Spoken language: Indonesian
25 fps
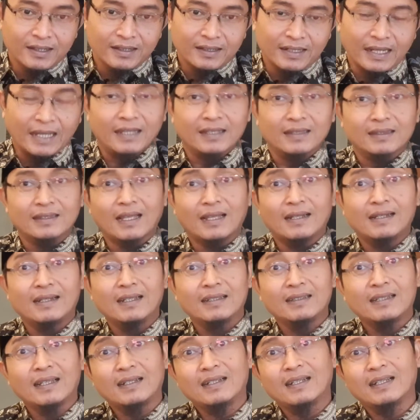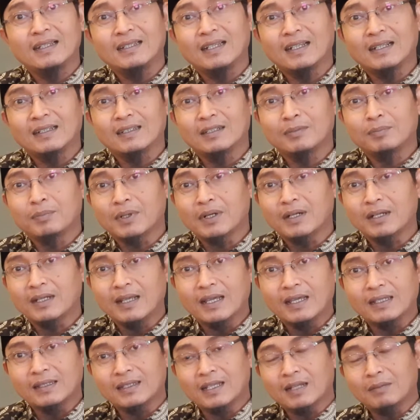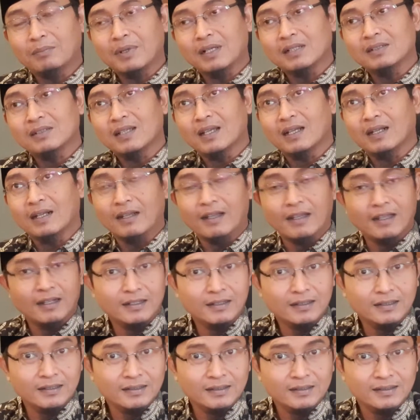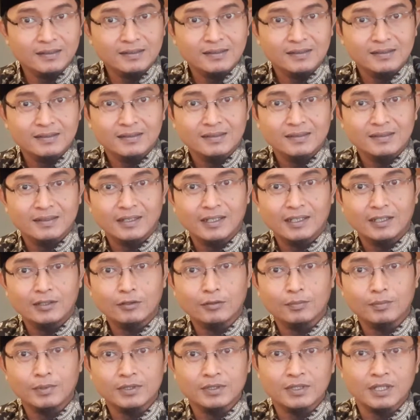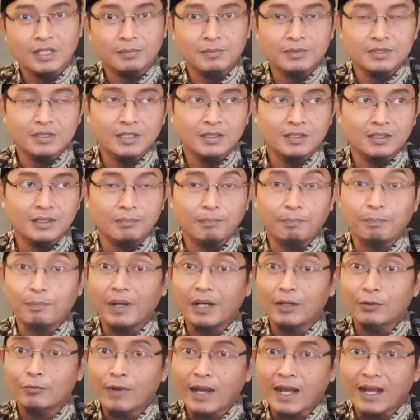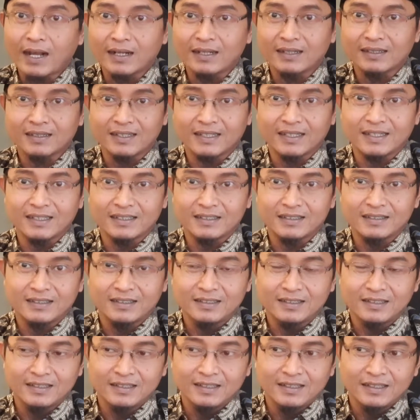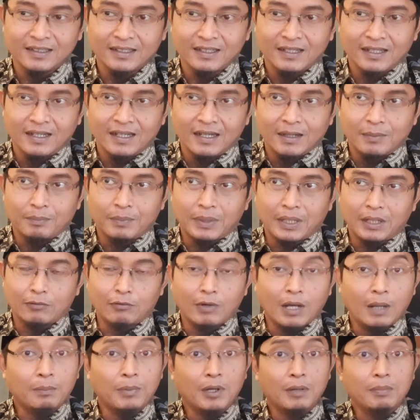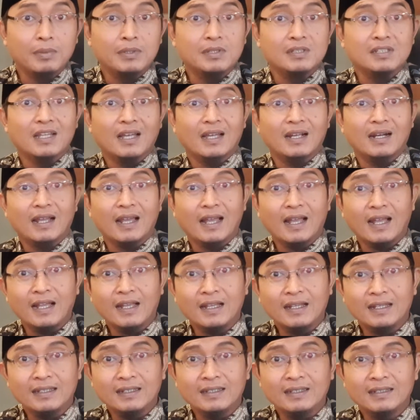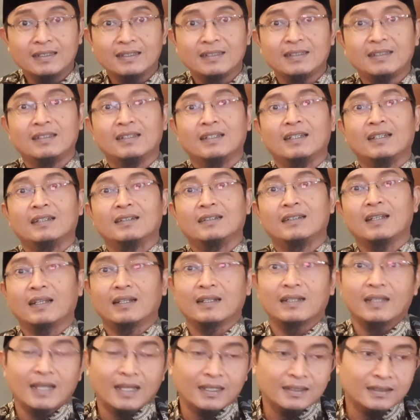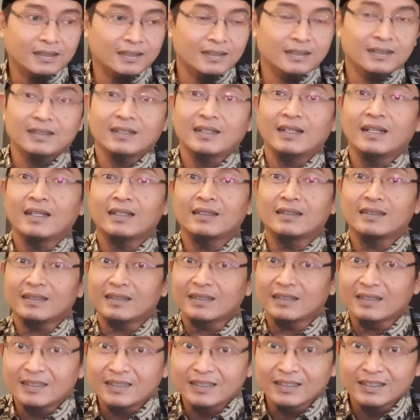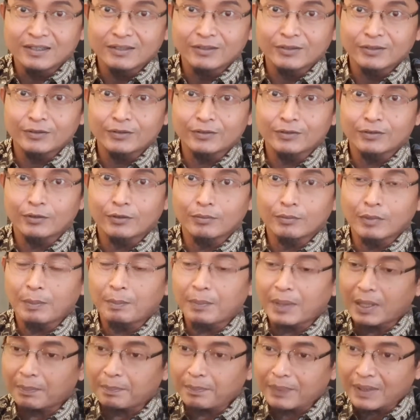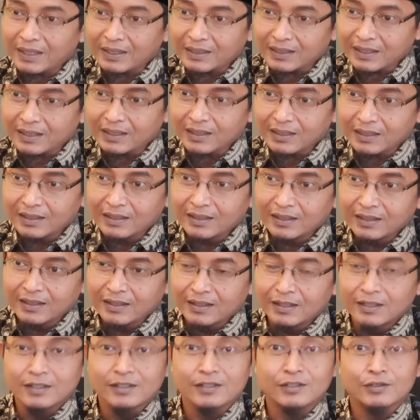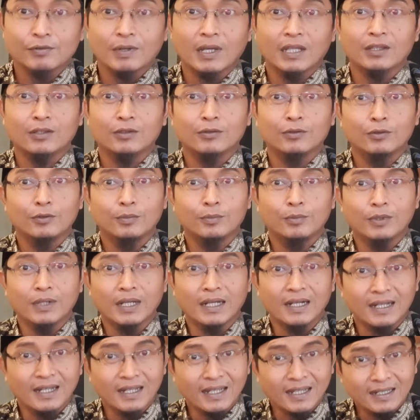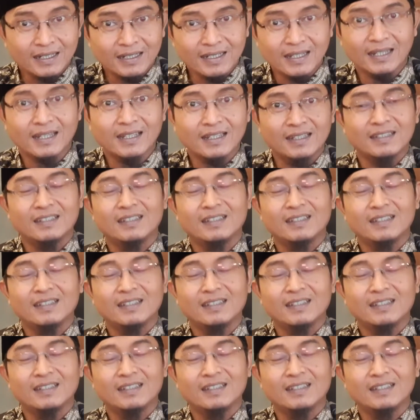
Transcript: Nah, tanda-tanda yang diperlihatkan pasangan itu bisa menjadi peluang ya. Peluang berbicara dari hati ke hati untuk memperbaiki suatu hubungan Anda